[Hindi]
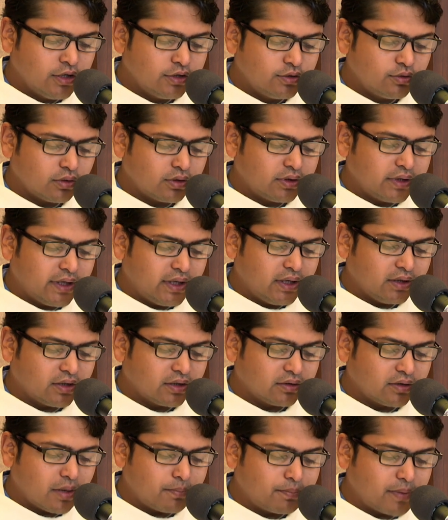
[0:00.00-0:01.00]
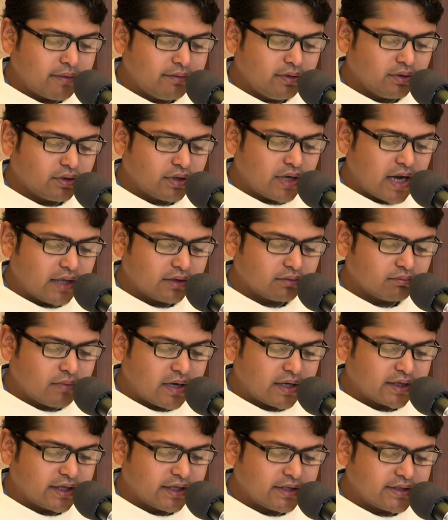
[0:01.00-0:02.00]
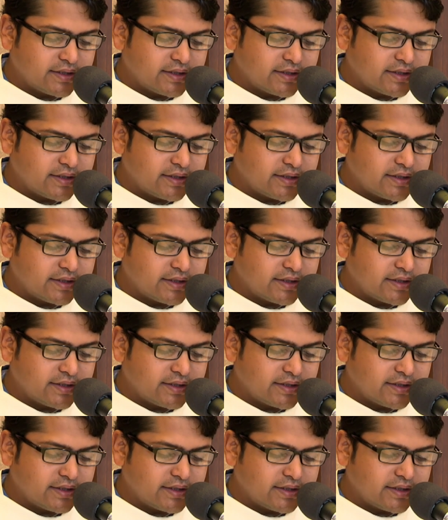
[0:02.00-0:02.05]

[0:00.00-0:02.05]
जो तेरे तथा पवित्र आत्मा के